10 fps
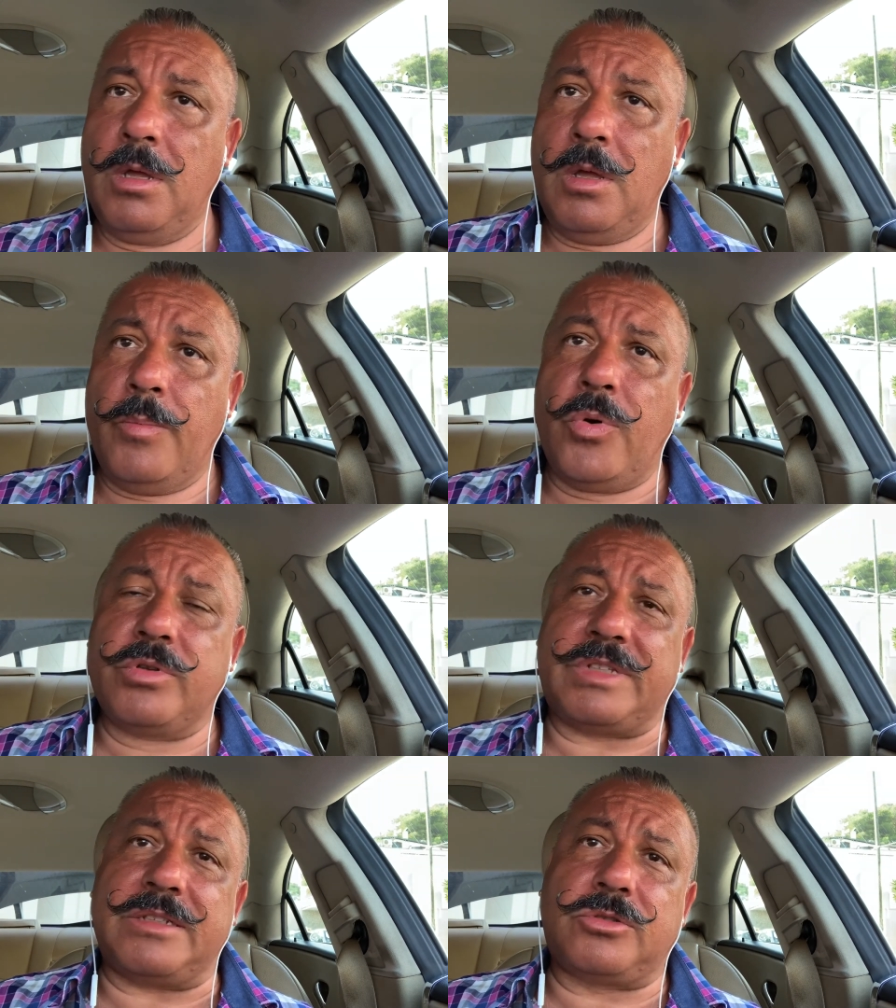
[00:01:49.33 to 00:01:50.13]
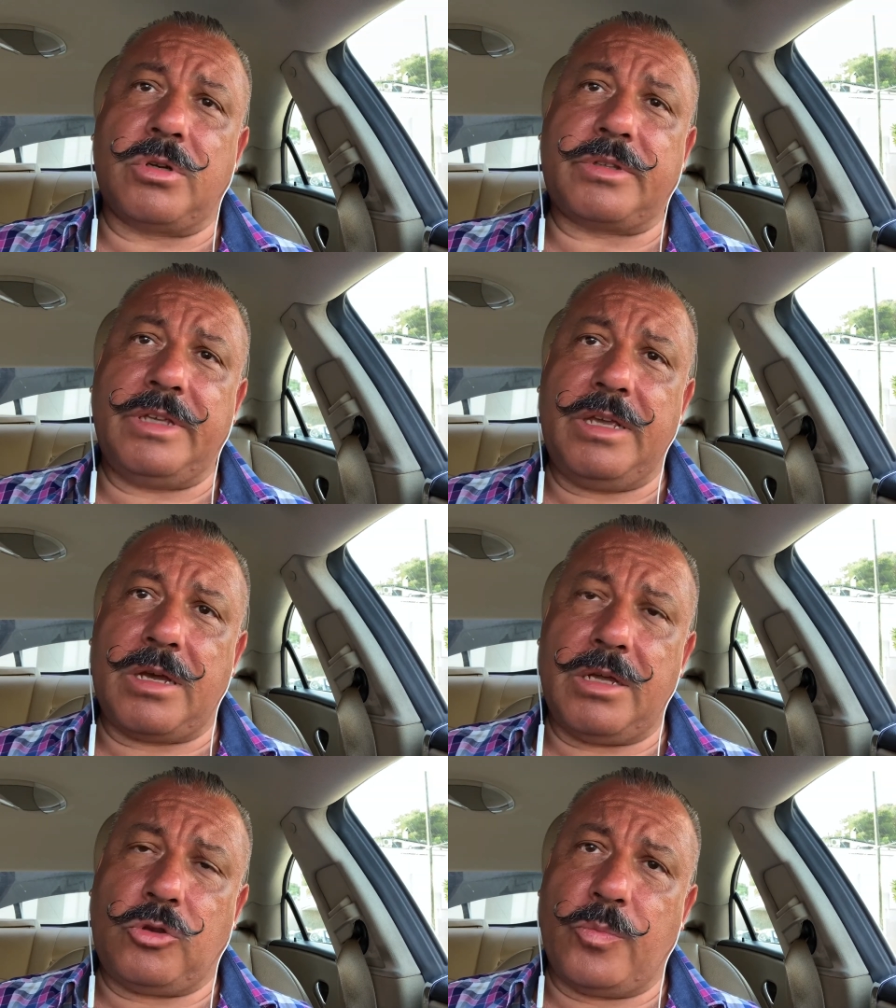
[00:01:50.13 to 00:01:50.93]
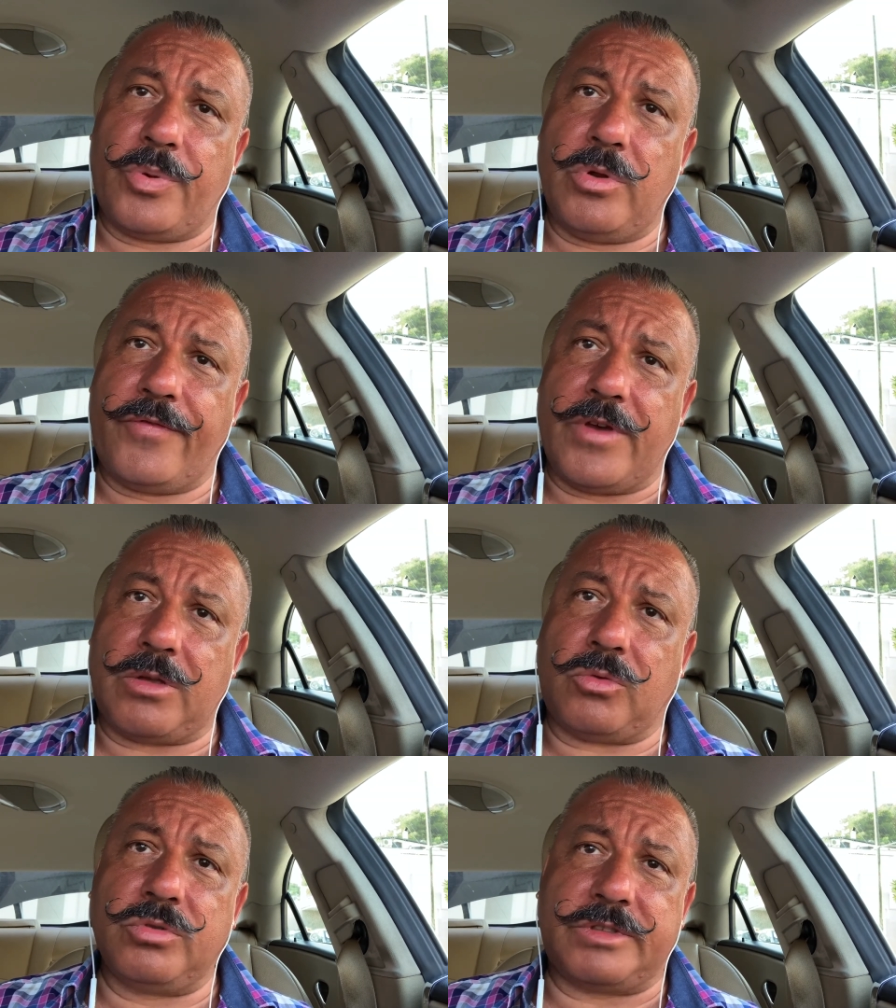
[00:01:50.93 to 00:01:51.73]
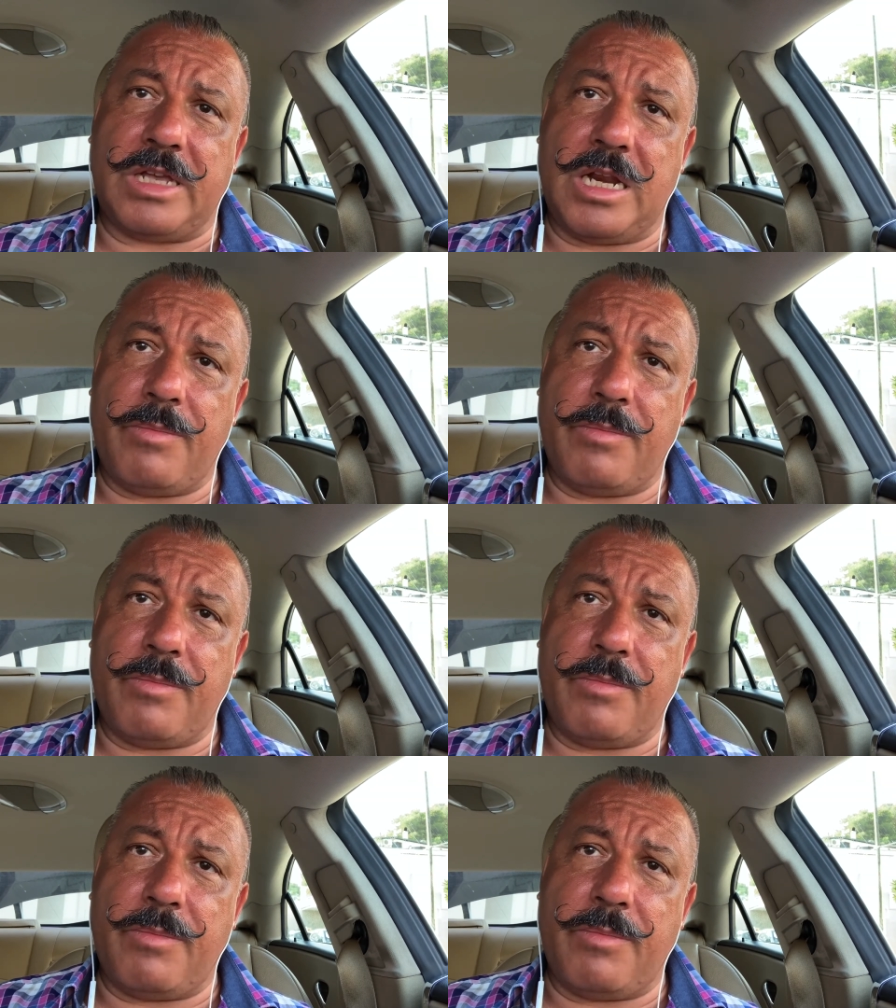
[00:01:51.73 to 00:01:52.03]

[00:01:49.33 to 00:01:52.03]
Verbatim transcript: Pour s'en sortir, tu peux le faire tout seul,